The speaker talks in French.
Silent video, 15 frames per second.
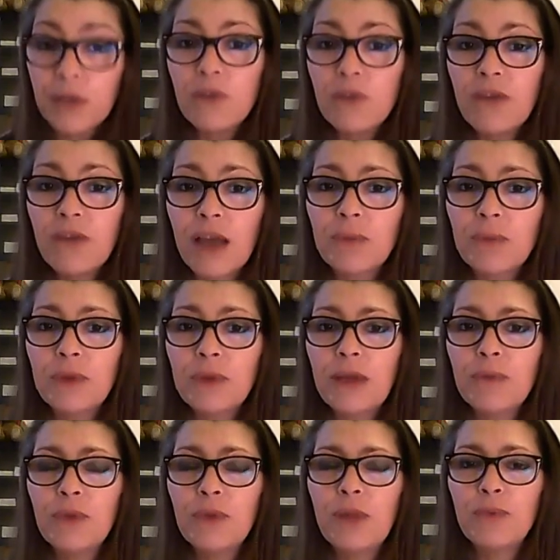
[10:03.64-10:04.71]
de fragments
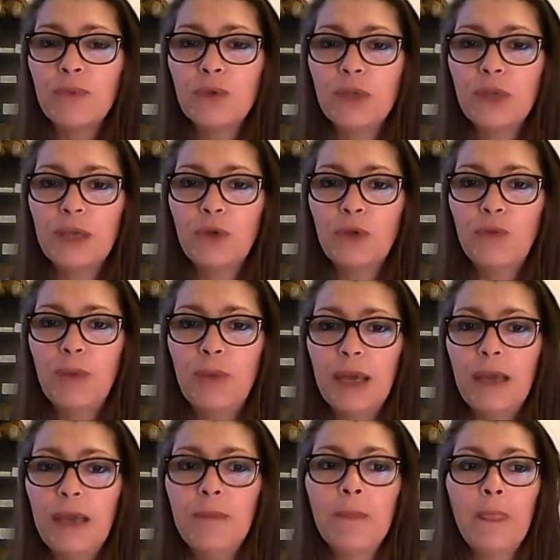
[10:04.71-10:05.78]
d'âme on a besoin de
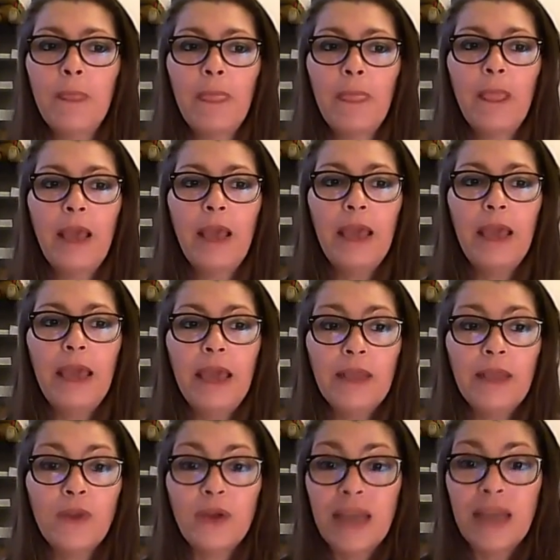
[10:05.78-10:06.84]
récupérer
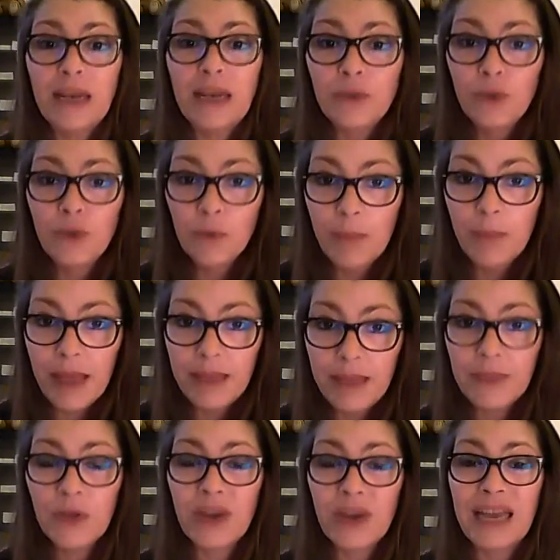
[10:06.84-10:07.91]
et dans quel
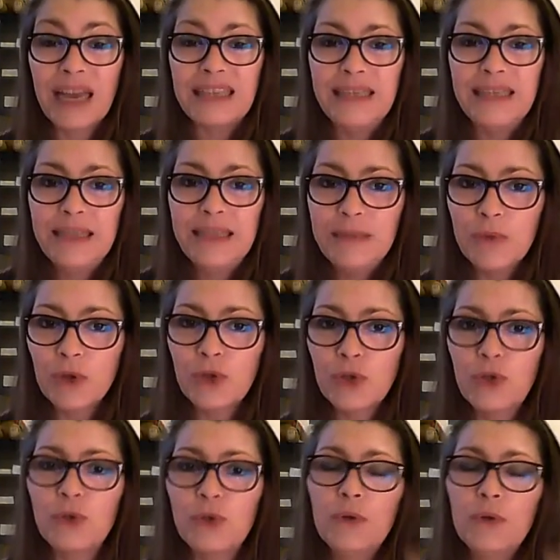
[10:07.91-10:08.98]
domaine, dans quelle
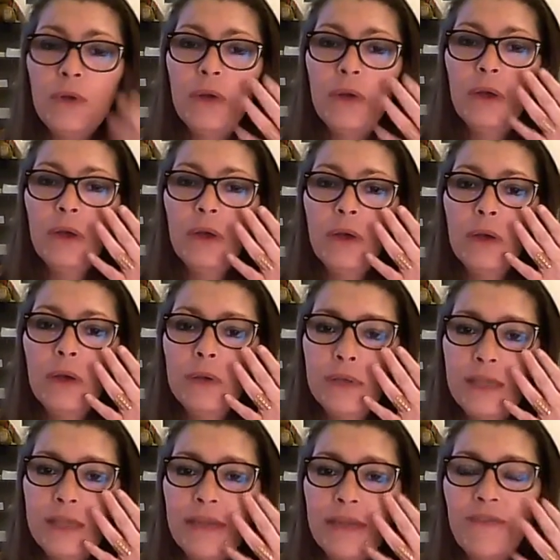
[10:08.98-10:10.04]
dimension euh,
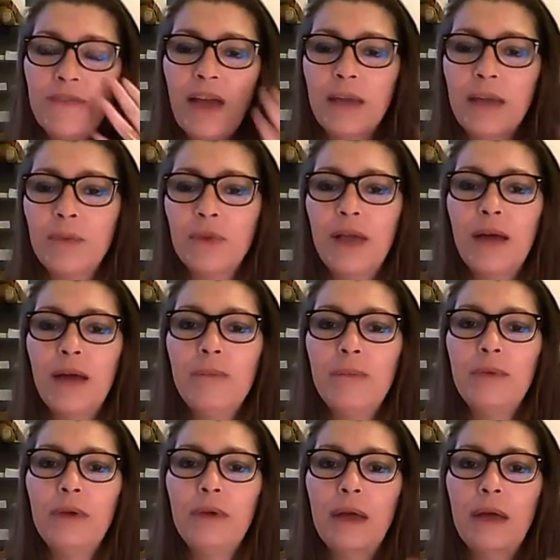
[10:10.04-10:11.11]
ces fragments
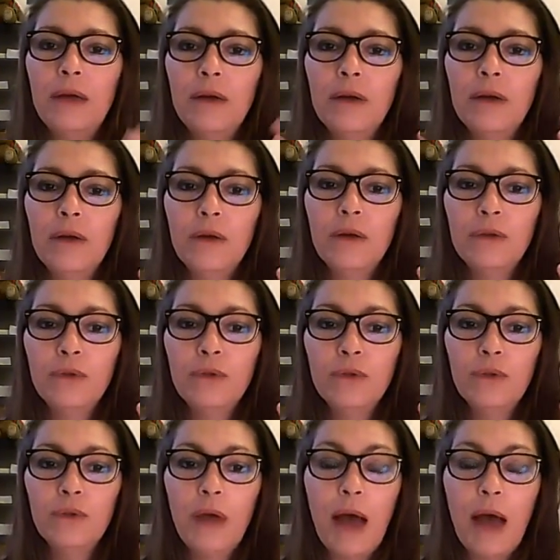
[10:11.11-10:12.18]
d'âme euh,
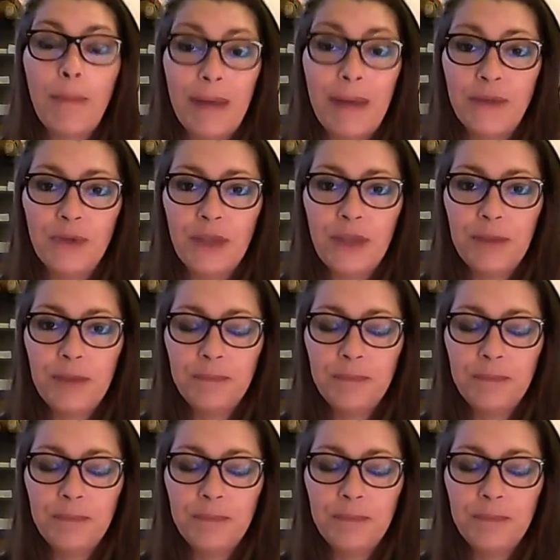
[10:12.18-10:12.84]
appartenaient.